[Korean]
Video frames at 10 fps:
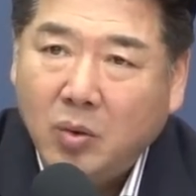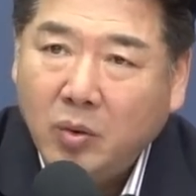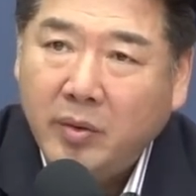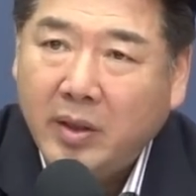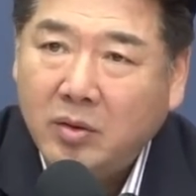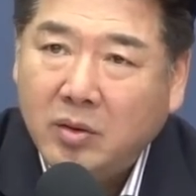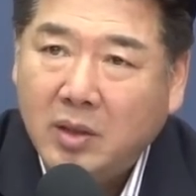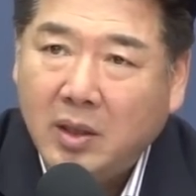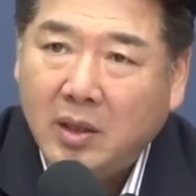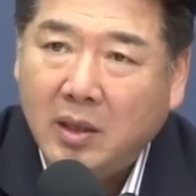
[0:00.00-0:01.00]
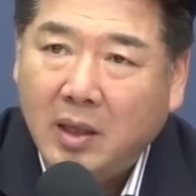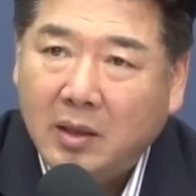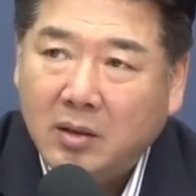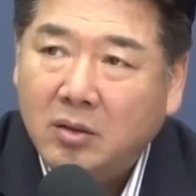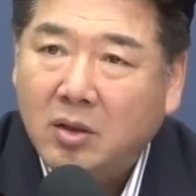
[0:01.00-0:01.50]
통일회계 정책에
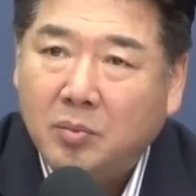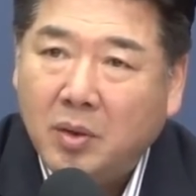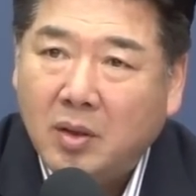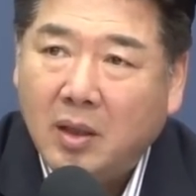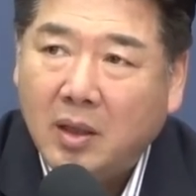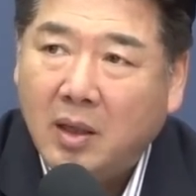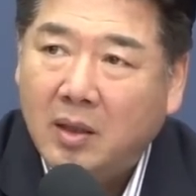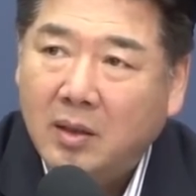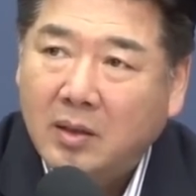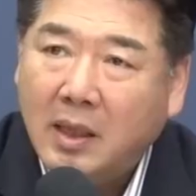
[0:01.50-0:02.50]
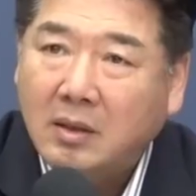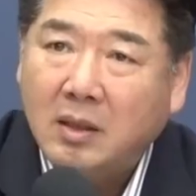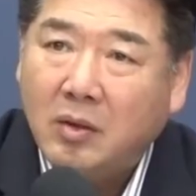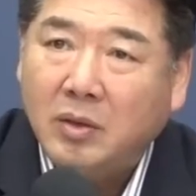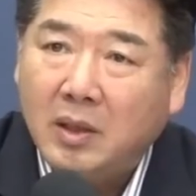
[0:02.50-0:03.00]
대한 긍정평가가
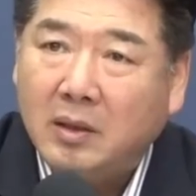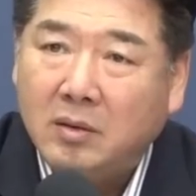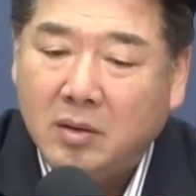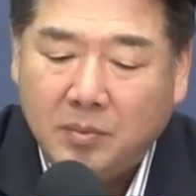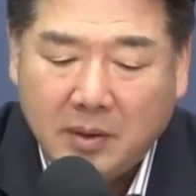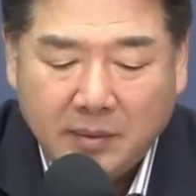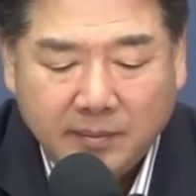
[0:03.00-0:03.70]
상승하고 있다는 뜻입니다.